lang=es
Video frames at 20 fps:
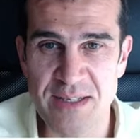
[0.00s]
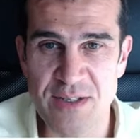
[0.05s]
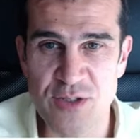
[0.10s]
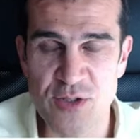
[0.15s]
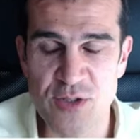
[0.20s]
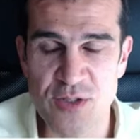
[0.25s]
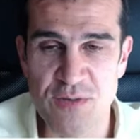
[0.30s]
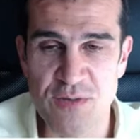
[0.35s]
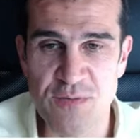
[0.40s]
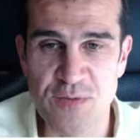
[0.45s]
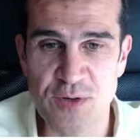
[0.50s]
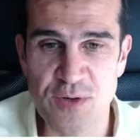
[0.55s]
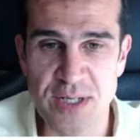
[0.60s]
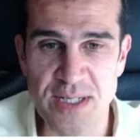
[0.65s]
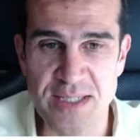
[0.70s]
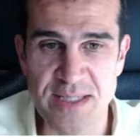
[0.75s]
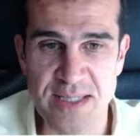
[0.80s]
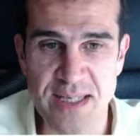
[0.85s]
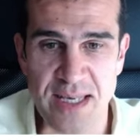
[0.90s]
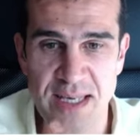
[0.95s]
de esos
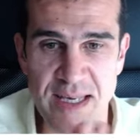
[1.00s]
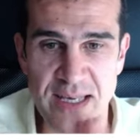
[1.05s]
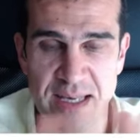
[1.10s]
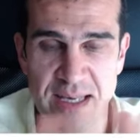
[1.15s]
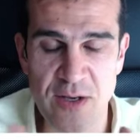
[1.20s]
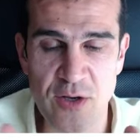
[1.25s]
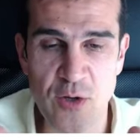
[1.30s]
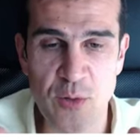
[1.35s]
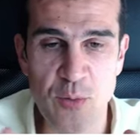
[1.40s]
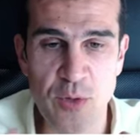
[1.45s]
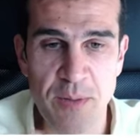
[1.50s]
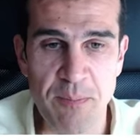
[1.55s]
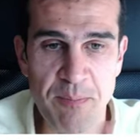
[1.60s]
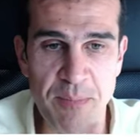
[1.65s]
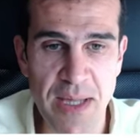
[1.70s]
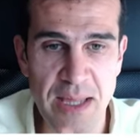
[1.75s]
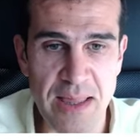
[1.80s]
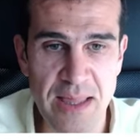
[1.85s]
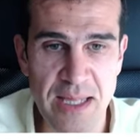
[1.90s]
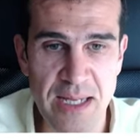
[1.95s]
enfoques que cómo
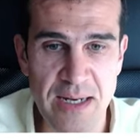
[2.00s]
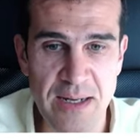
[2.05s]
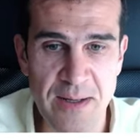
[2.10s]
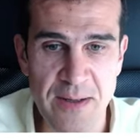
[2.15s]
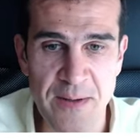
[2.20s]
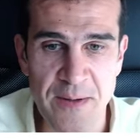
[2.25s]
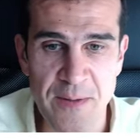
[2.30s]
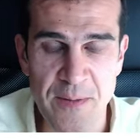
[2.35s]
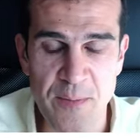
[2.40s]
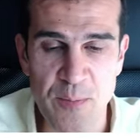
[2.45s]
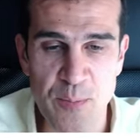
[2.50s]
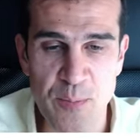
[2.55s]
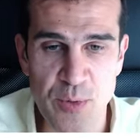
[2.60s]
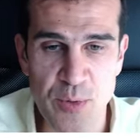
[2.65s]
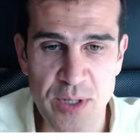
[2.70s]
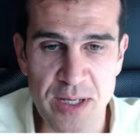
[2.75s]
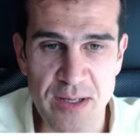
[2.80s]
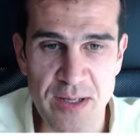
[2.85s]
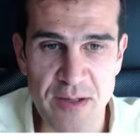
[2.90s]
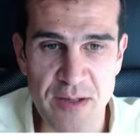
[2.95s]
empiezan,
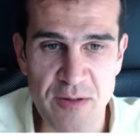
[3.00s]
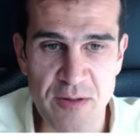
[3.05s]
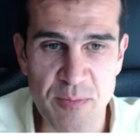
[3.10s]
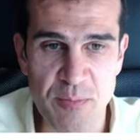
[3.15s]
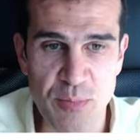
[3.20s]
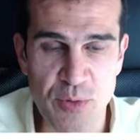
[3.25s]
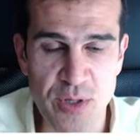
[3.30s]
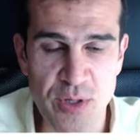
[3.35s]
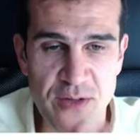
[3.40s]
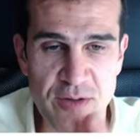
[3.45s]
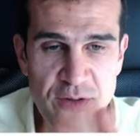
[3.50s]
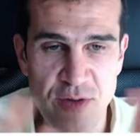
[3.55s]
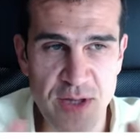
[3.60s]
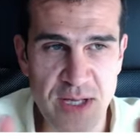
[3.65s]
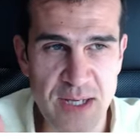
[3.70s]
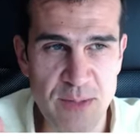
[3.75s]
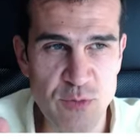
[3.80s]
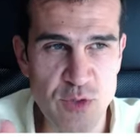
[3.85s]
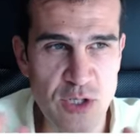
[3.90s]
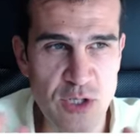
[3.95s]
pues por eso
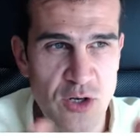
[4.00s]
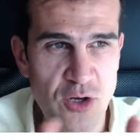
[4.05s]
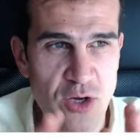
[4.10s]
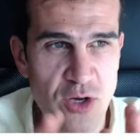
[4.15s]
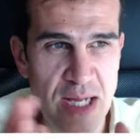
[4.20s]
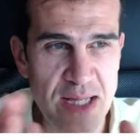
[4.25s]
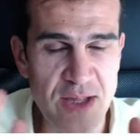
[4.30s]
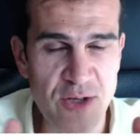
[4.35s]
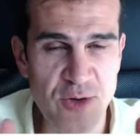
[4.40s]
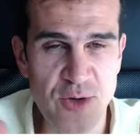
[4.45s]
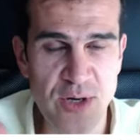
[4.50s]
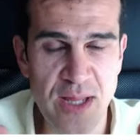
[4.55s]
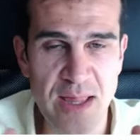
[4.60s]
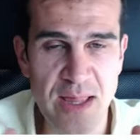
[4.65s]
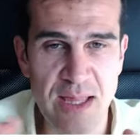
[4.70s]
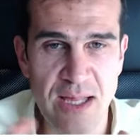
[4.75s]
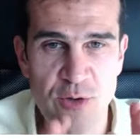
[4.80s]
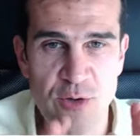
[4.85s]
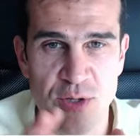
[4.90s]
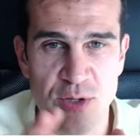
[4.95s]
digamos que lo he
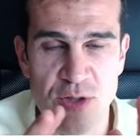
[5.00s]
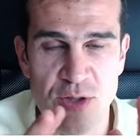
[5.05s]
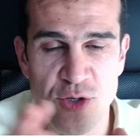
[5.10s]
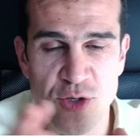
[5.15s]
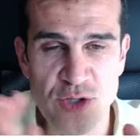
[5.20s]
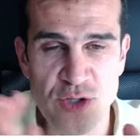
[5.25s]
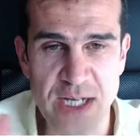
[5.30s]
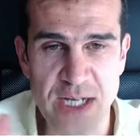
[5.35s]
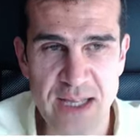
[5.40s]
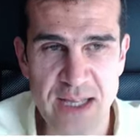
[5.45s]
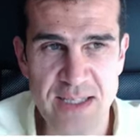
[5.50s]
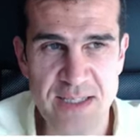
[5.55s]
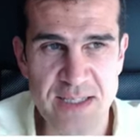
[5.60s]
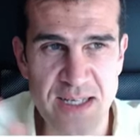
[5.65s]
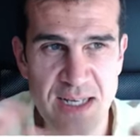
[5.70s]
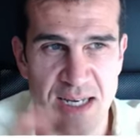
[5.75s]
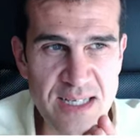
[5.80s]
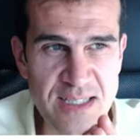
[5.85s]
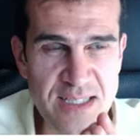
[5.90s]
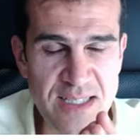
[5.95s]
categorizado en dos grandes
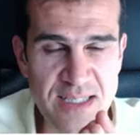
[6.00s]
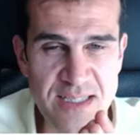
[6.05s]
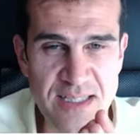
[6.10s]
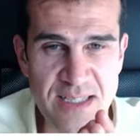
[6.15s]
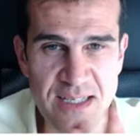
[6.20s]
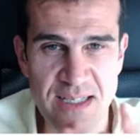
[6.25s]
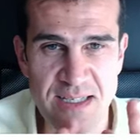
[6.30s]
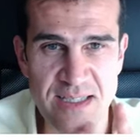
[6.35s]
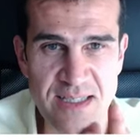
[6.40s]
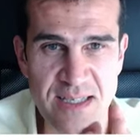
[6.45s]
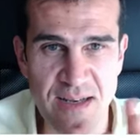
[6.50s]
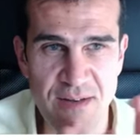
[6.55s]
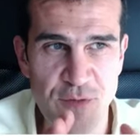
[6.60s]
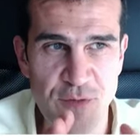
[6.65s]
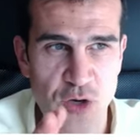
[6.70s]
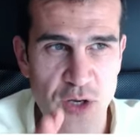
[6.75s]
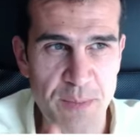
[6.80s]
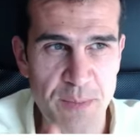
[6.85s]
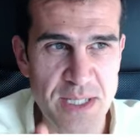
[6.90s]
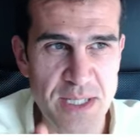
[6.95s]
clases, que es el
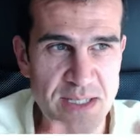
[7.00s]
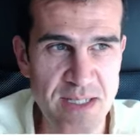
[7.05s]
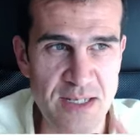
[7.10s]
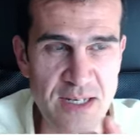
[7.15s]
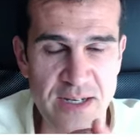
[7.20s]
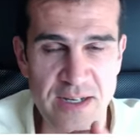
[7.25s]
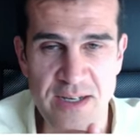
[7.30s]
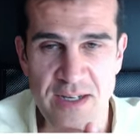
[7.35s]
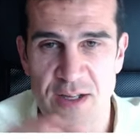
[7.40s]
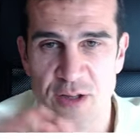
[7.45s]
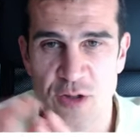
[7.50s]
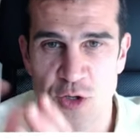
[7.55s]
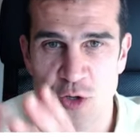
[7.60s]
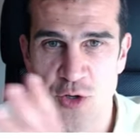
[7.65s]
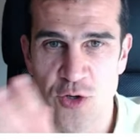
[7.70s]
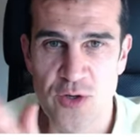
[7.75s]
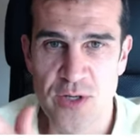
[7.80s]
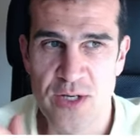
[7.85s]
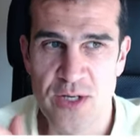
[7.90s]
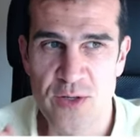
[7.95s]
enfoque Machine Learning y
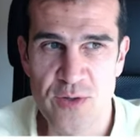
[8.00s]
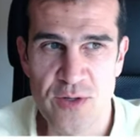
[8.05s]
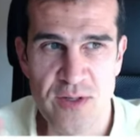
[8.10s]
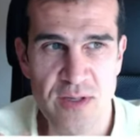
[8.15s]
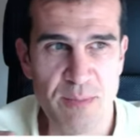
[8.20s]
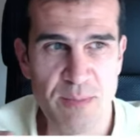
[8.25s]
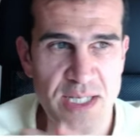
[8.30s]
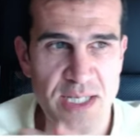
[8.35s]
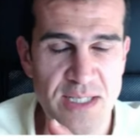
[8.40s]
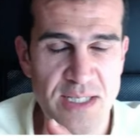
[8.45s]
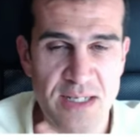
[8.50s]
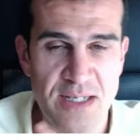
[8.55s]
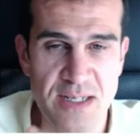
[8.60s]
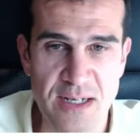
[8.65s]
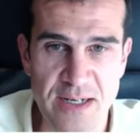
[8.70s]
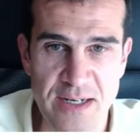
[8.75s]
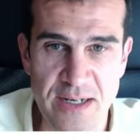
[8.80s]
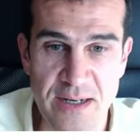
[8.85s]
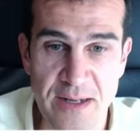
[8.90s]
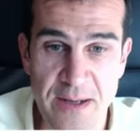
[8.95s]
todo lo que no es Machine
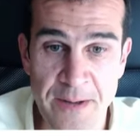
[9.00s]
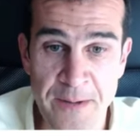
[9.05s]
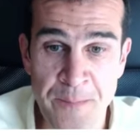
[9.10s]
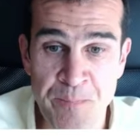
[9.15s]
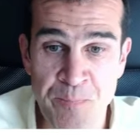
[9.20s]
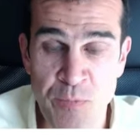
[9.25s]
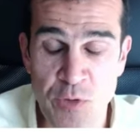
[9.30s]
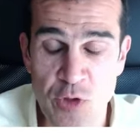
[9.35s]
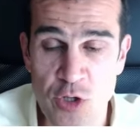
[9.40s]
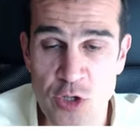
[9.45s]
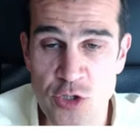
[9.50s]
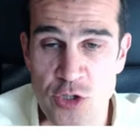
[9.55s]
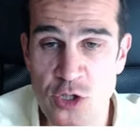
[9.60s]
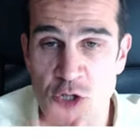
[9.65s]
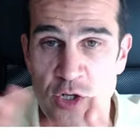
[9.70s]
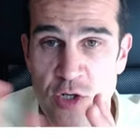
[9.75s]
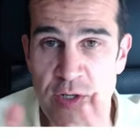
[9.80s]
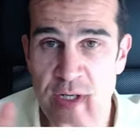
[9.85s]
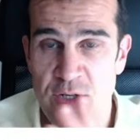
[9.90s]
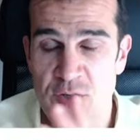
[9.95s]
Learning. Entonces,
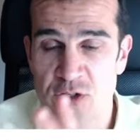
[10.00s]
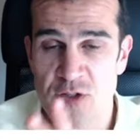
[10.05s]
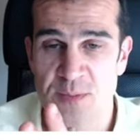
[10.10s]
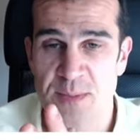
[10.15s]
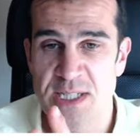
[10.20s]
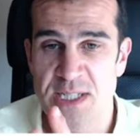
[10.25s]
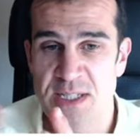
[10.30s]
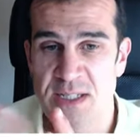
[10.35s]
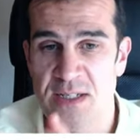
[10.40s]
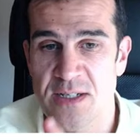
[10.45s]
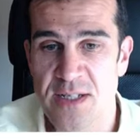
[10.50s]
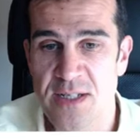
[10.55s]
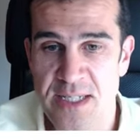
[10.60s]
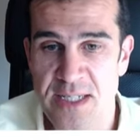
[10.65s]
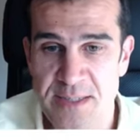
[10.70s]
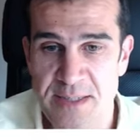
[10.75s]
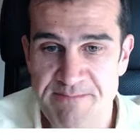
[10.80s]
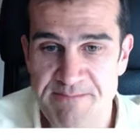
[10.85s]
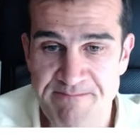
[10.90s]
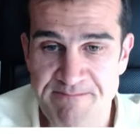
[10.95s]
todo lo que no es Machine
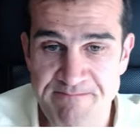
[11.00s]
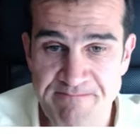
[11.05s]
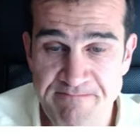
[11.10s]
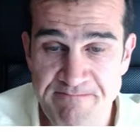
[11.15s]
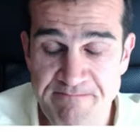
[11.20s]
Learning